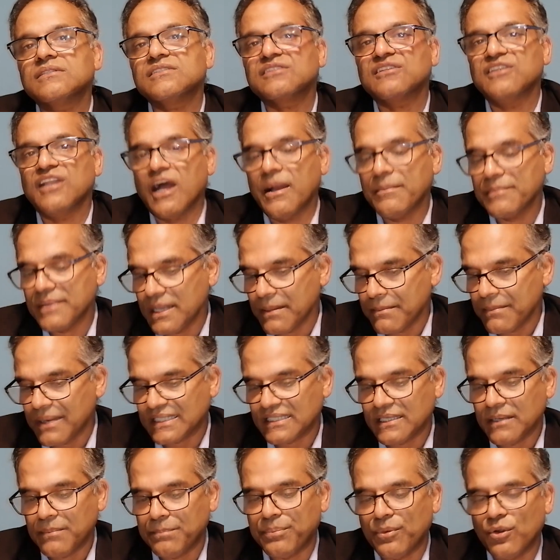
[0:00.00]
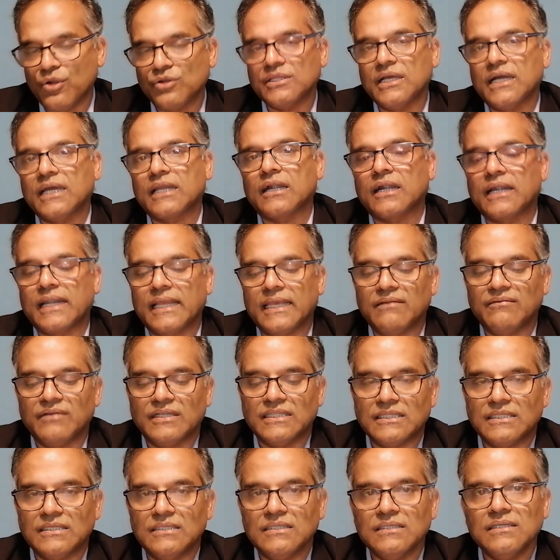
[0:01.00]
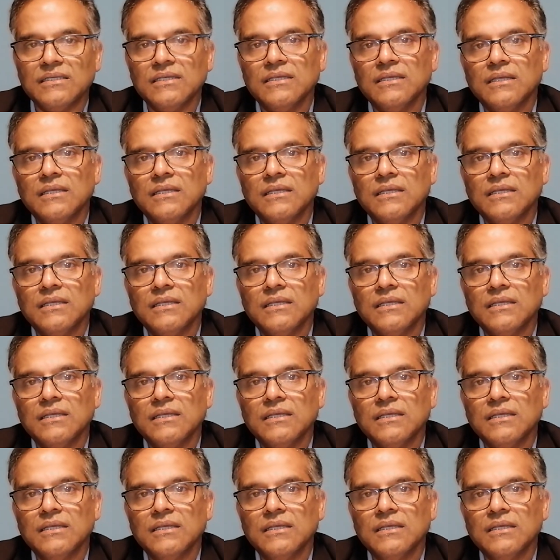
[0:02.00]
இஸ்லாமிய மத போதகர்களை வந்து